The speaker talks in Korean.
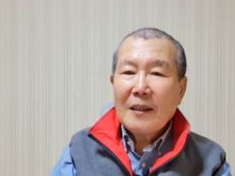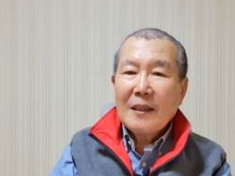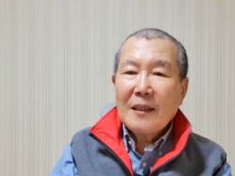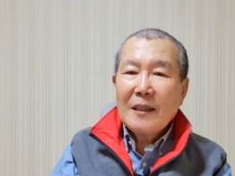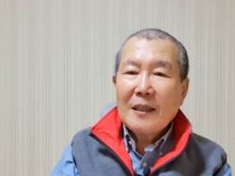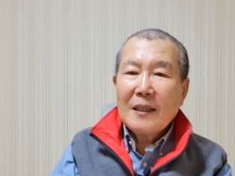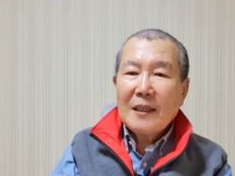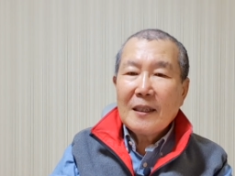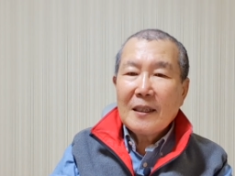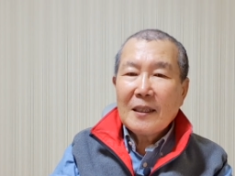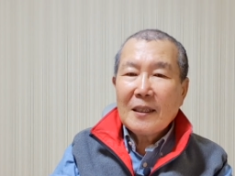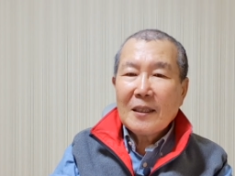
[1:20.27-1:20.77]

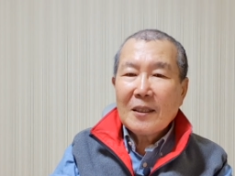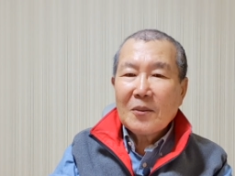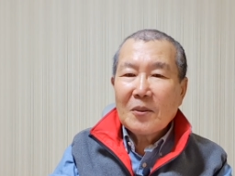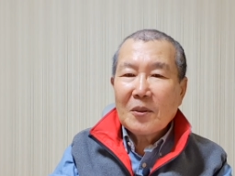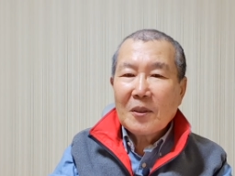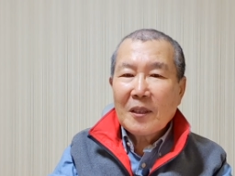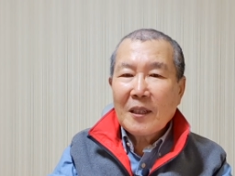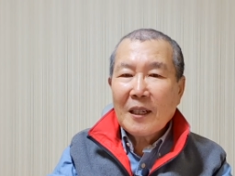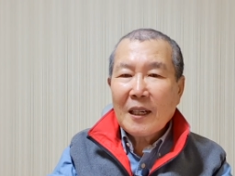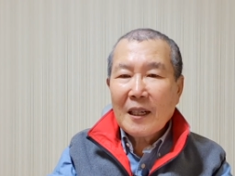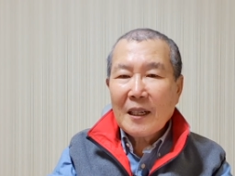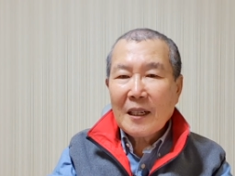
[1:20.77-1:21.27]
어,
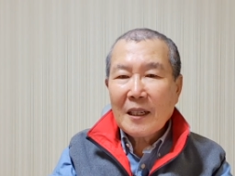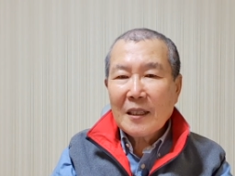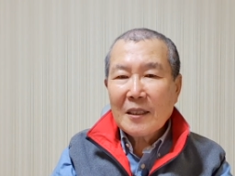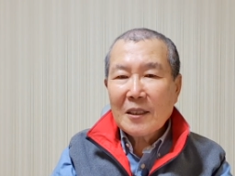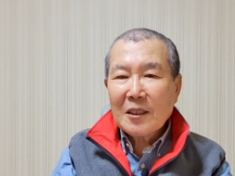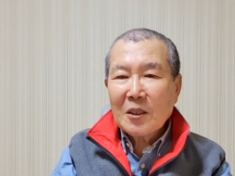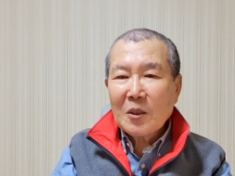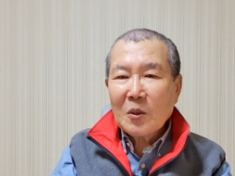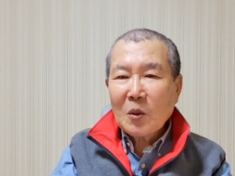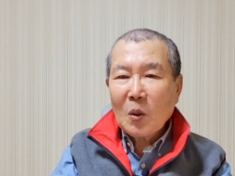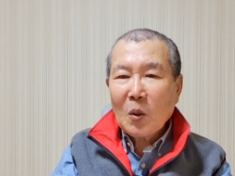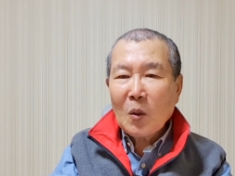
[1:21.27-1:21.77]
우리나라
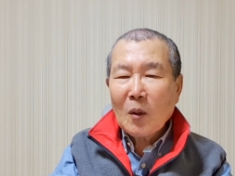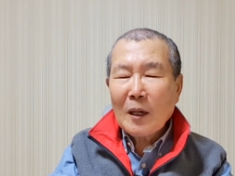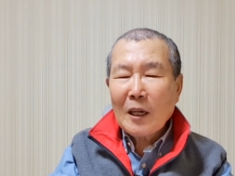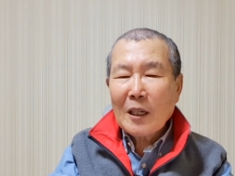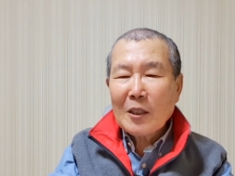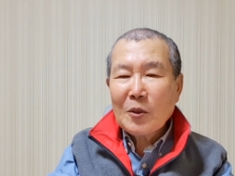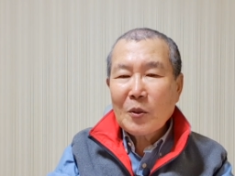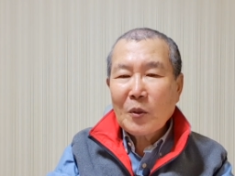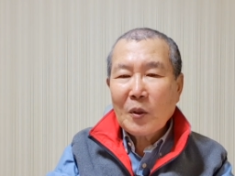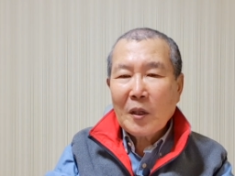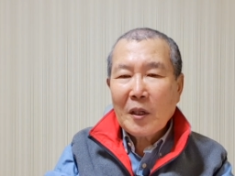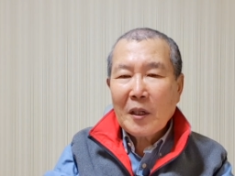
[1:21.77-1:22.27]
그 동화
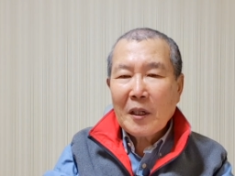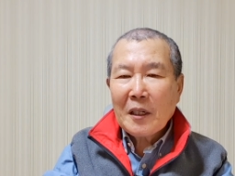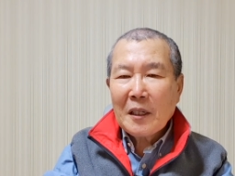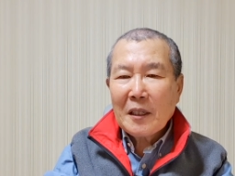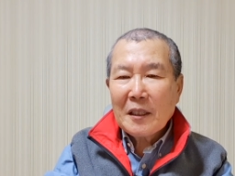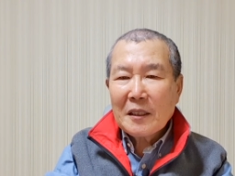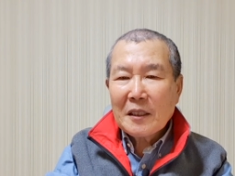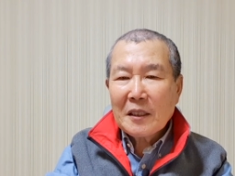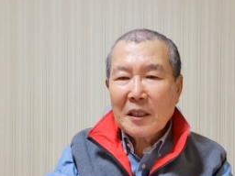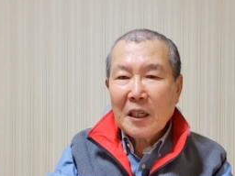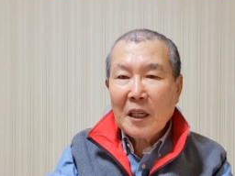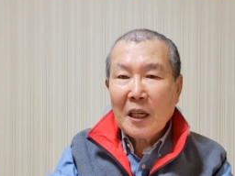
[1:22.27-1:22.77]

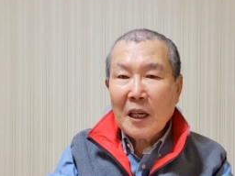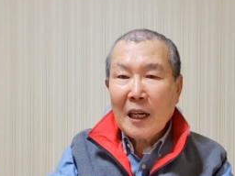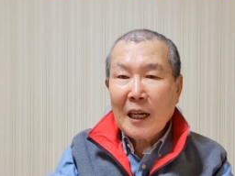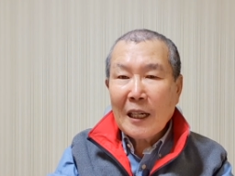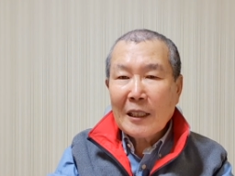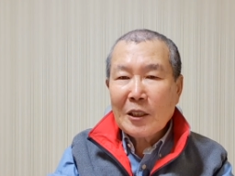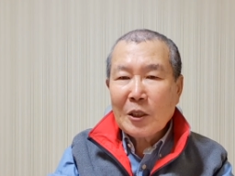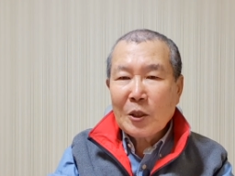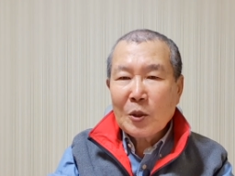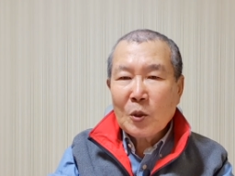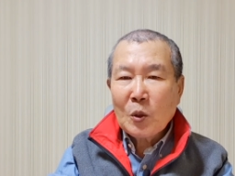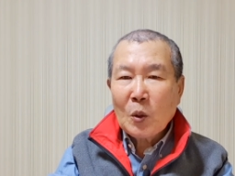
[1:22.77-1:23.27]
중에 세
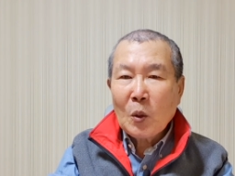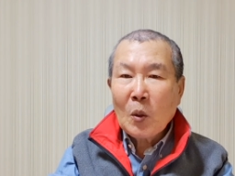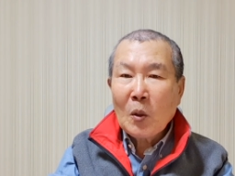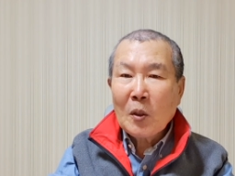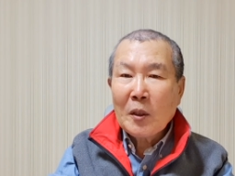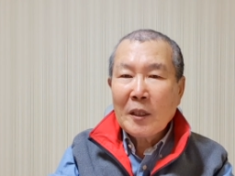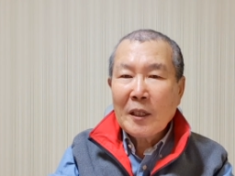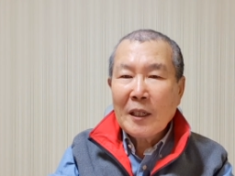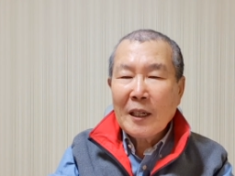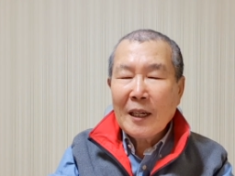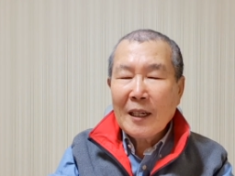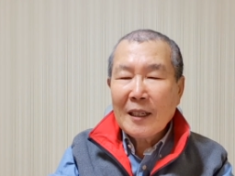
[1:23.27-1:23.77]
가지
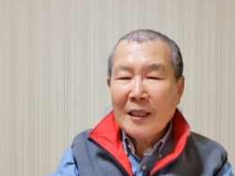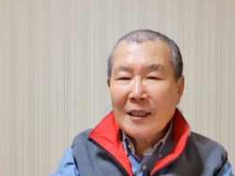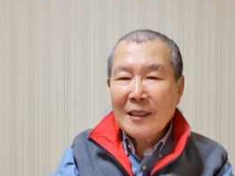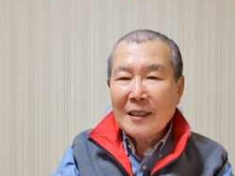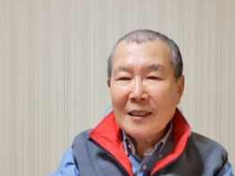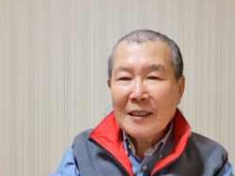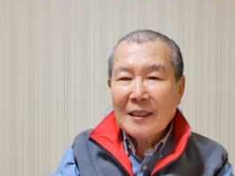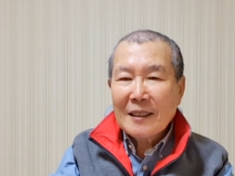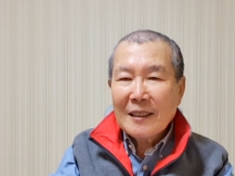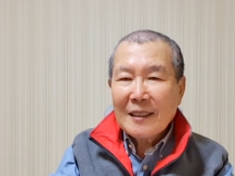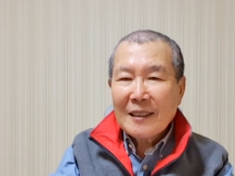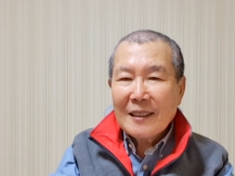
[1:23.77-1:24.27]

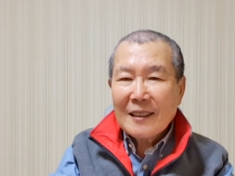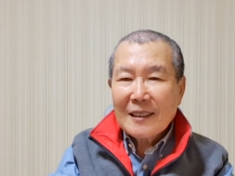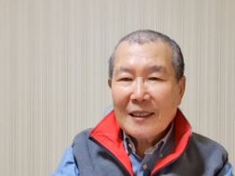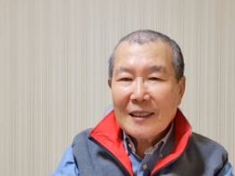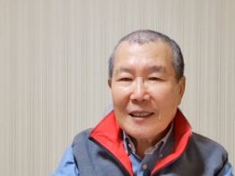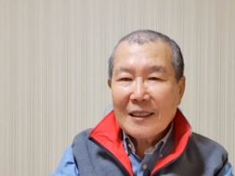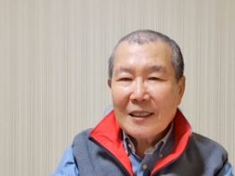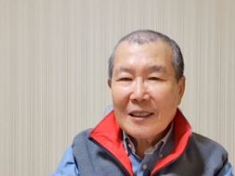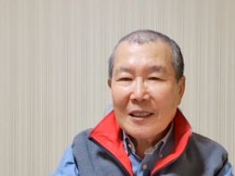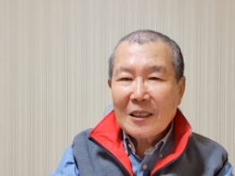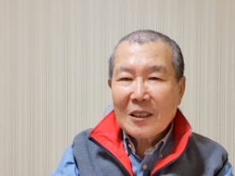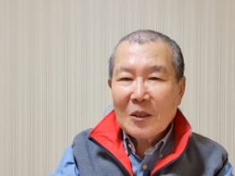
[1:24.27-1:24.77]
소원이라는
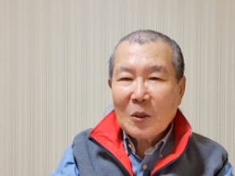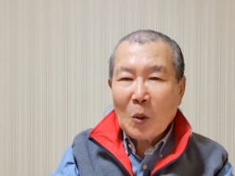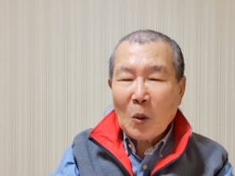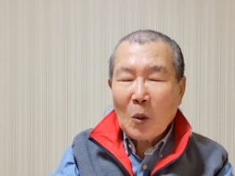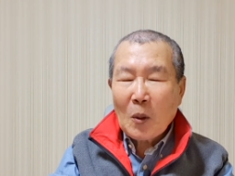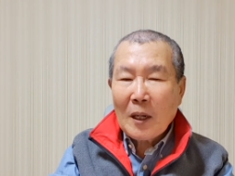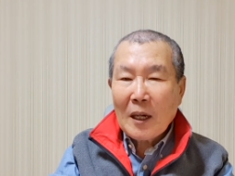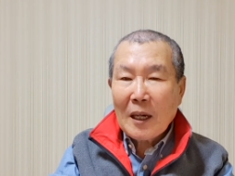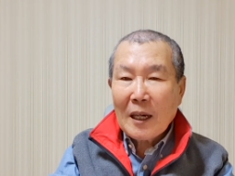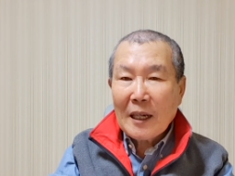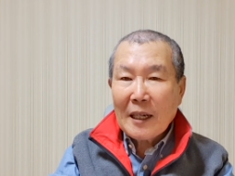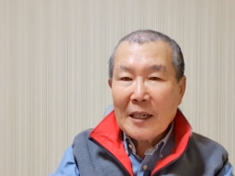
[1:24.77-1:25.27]
그
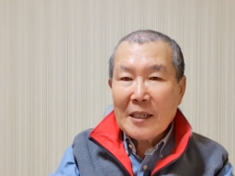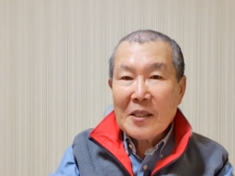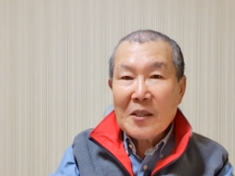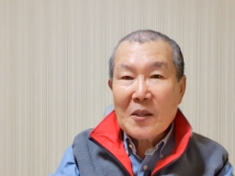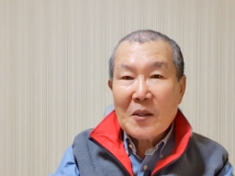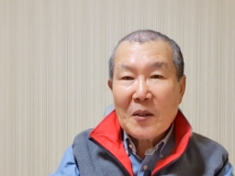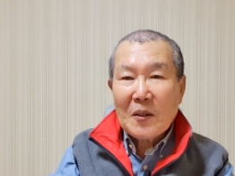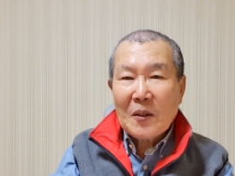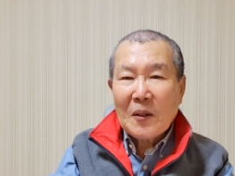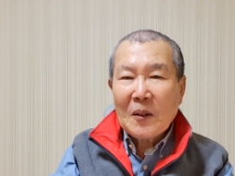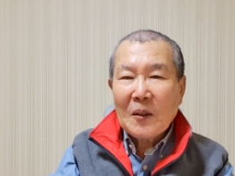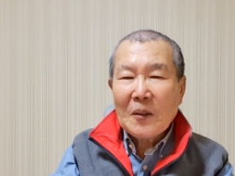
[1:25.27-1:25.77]
동화가
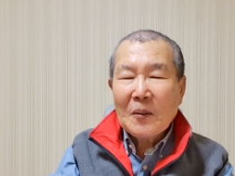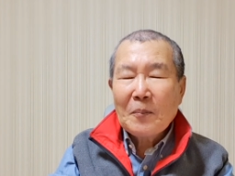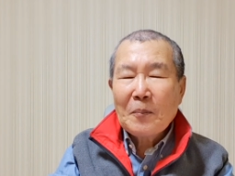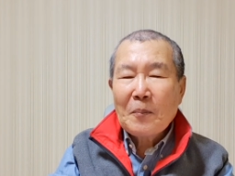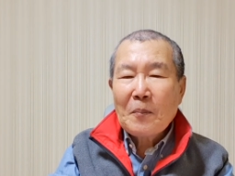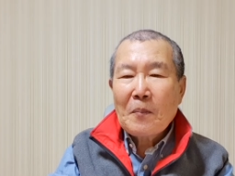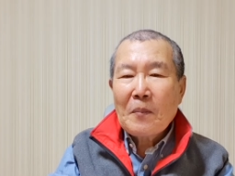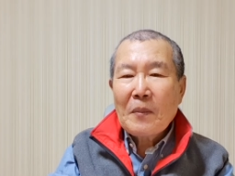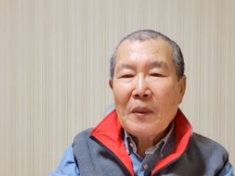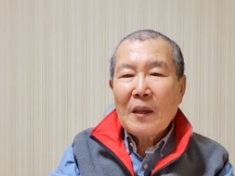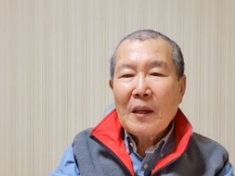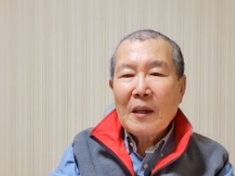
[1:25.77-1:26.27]
있지
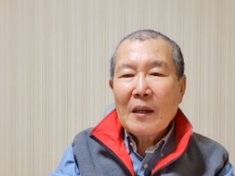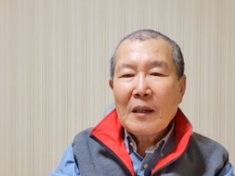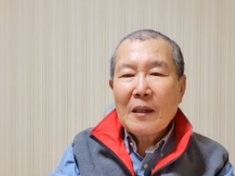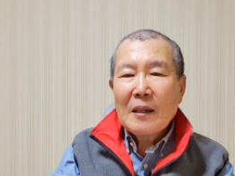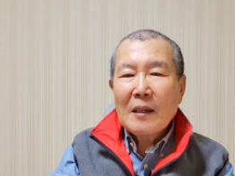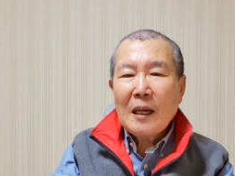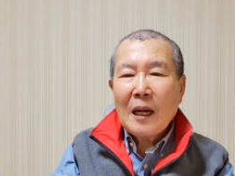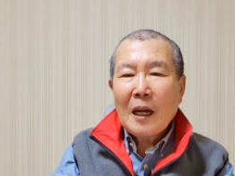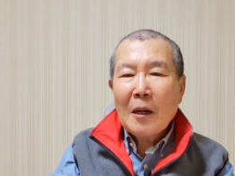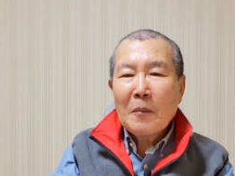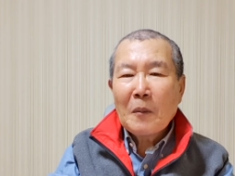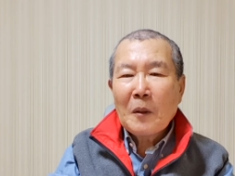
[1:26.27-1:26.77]
어,
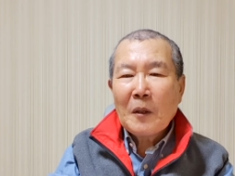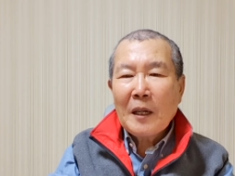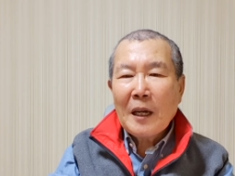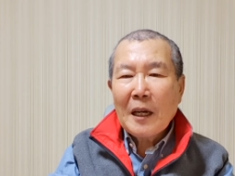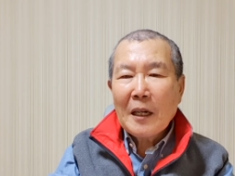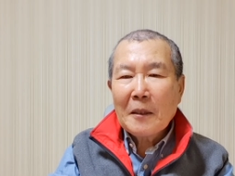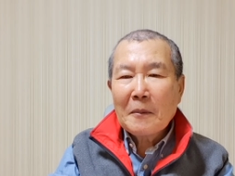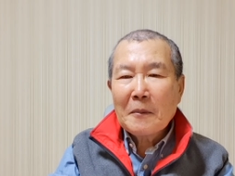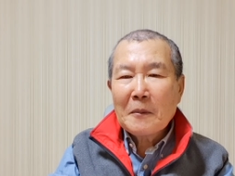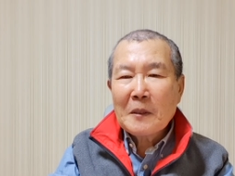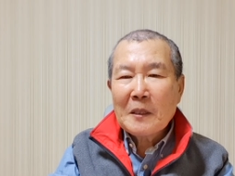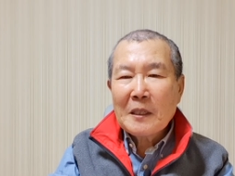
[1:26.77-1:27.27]
할머니
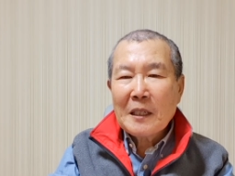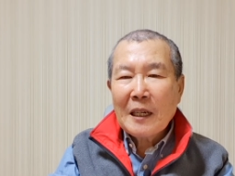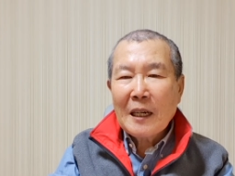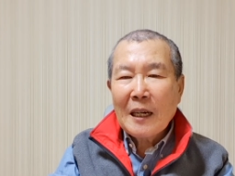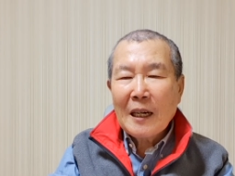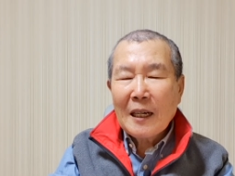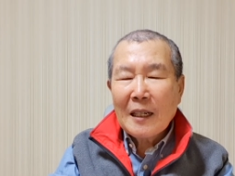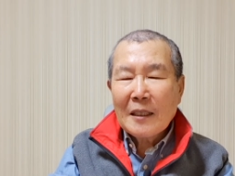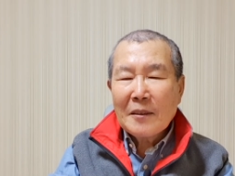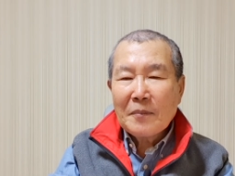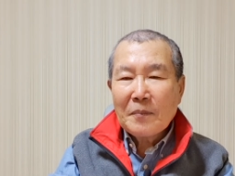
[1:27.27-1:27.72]
할아버지가